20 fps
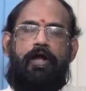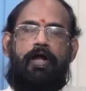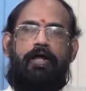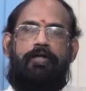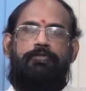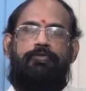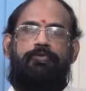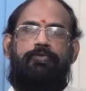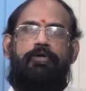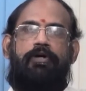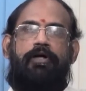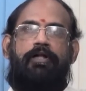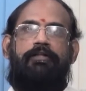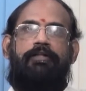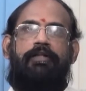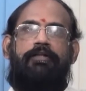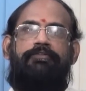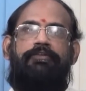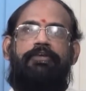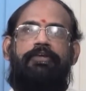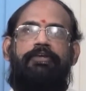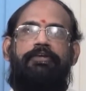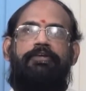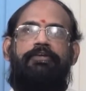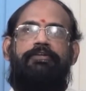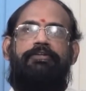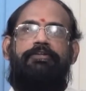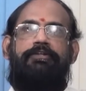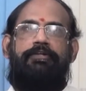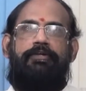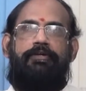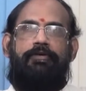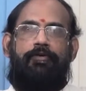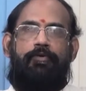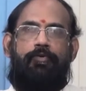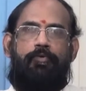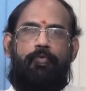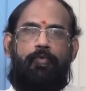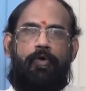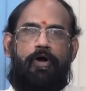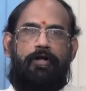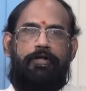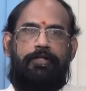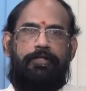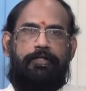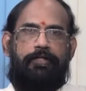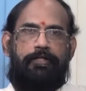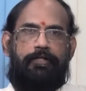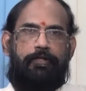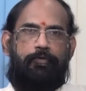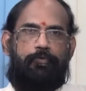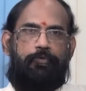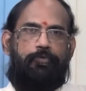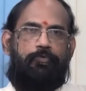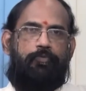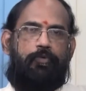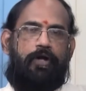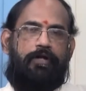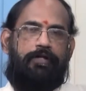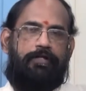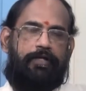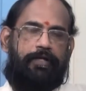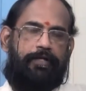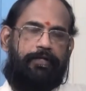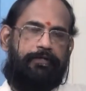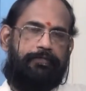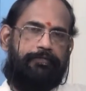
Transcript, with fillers: அது அதை செய்து வாழுகிற ஒரு வாழ்க்கை